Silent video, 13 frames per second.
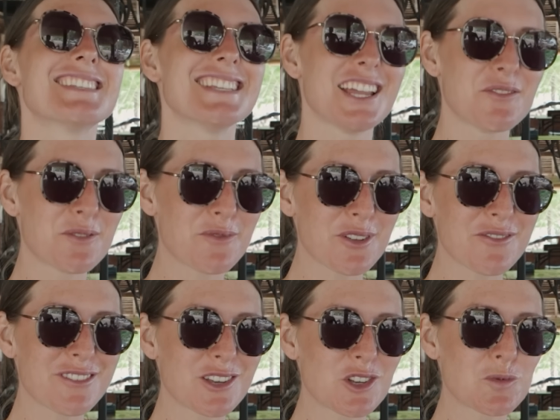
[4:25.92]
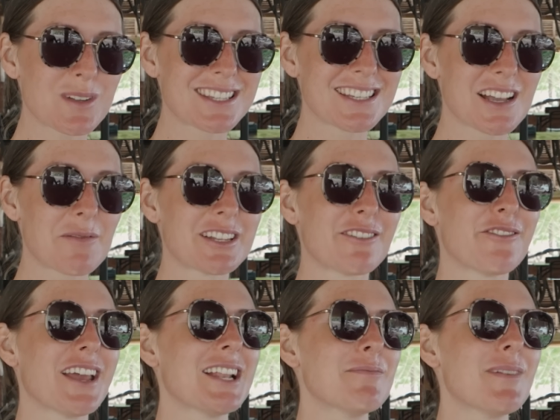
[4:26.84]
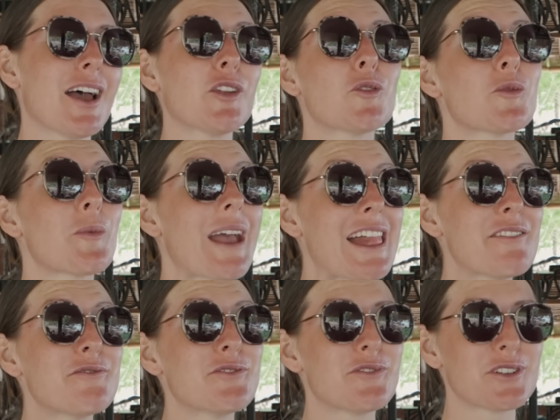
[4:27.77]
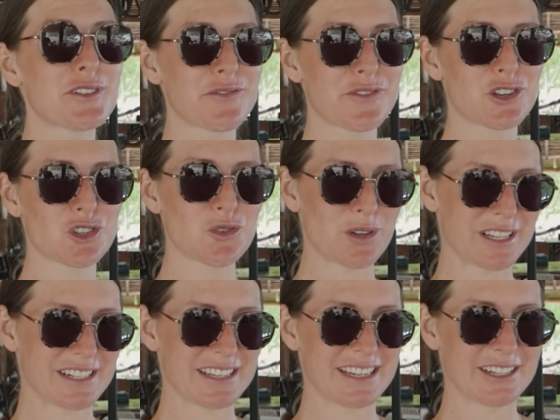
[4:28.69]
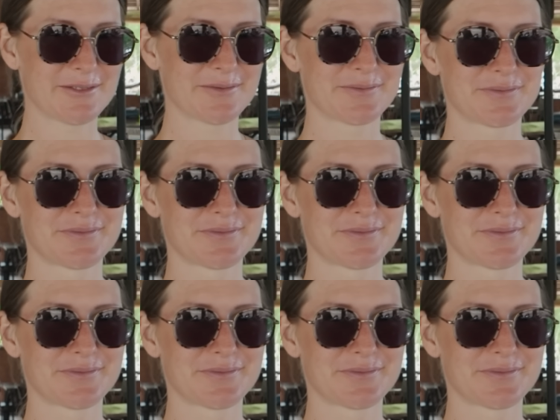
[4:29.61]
10 Uhr wollten wir den Spaziergang mit den Pferden machen und um 11 Uhr wollten wir schnorcheln gehen.